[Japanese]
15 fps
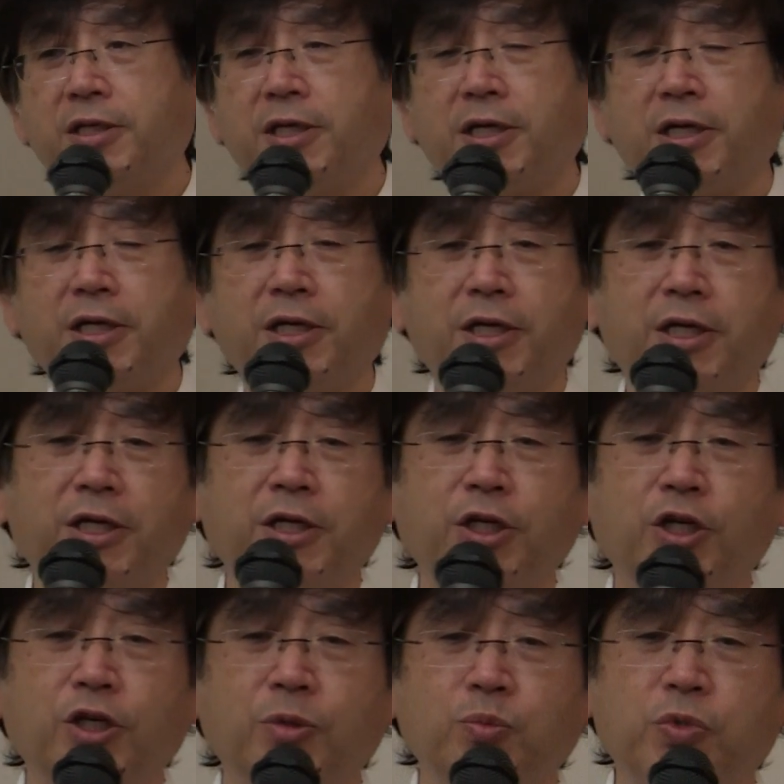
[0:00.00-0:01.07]

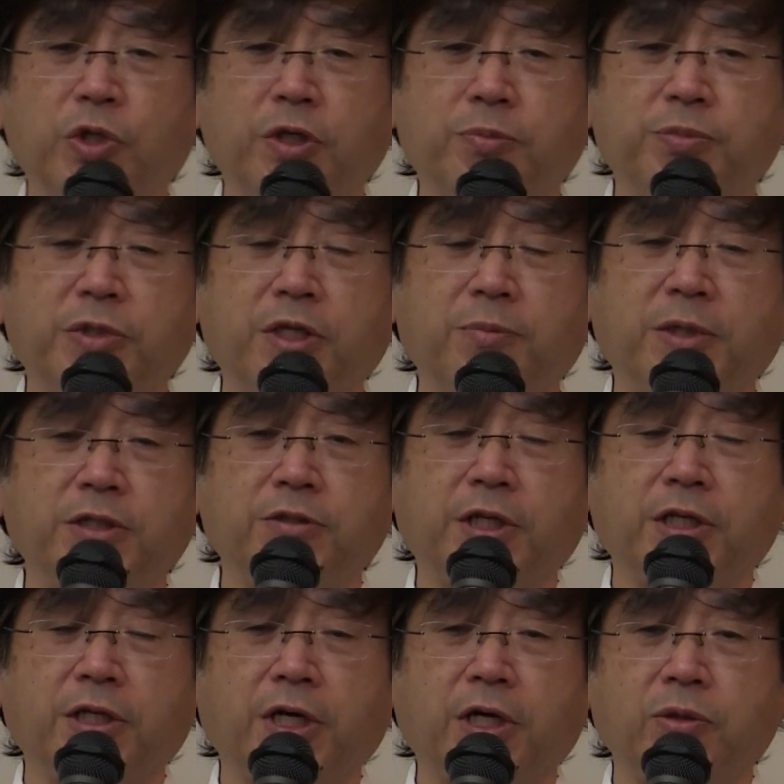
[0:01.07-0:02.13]
えー、
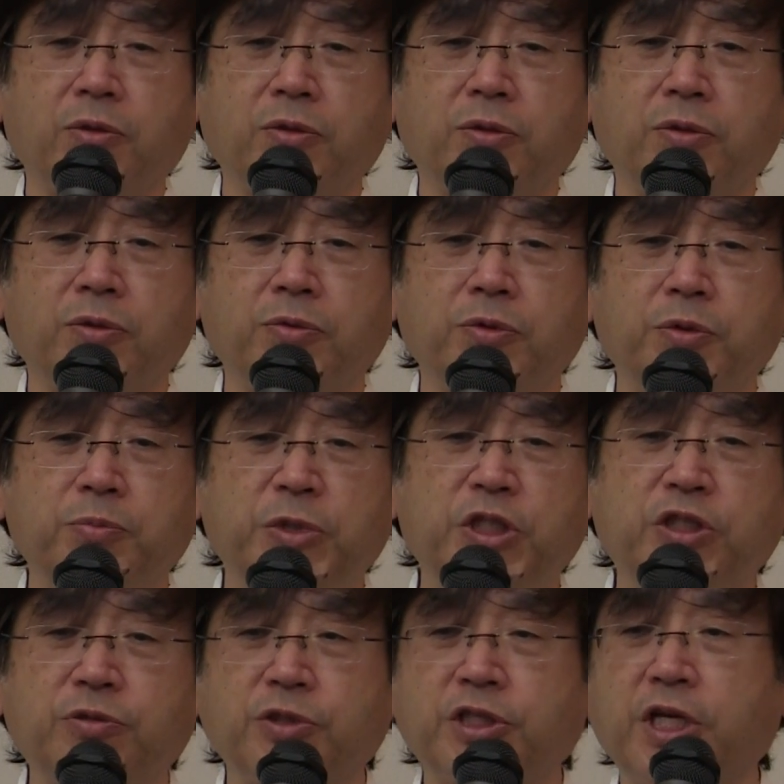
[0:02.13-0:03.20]
プレプレマチュアというかあの
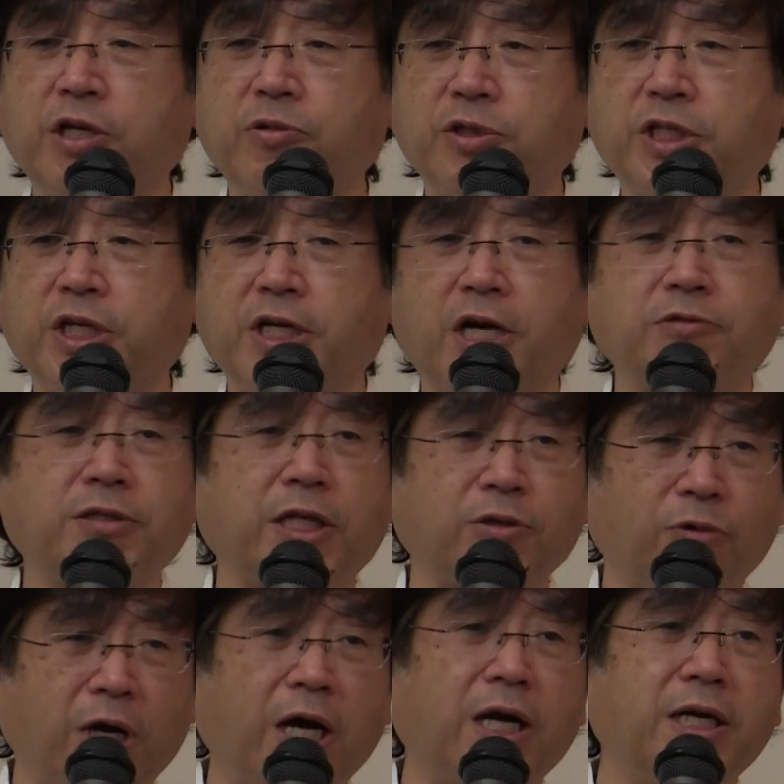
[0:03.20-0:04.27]
未熟性の性格だ
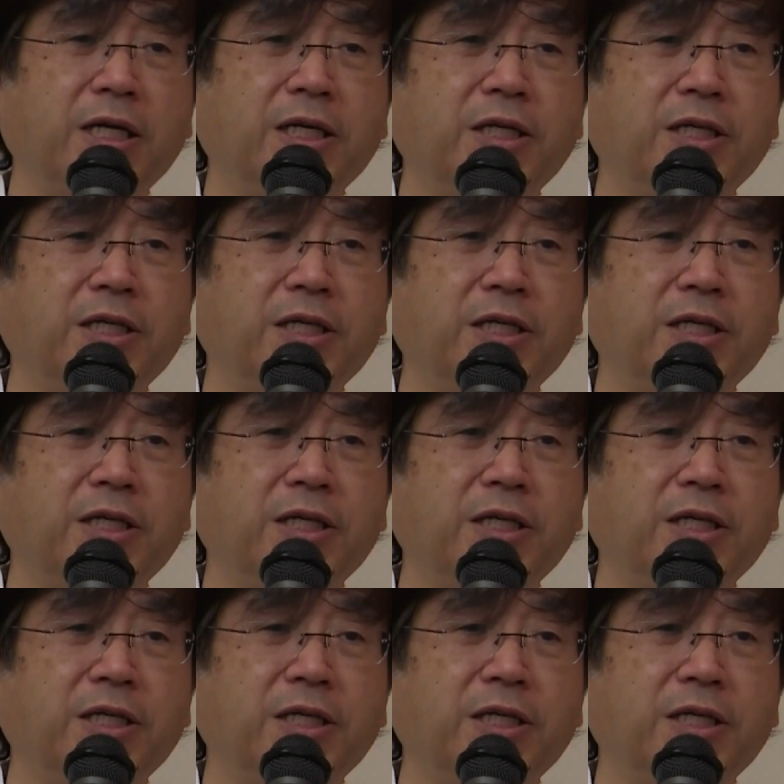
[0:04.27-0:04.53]
とか、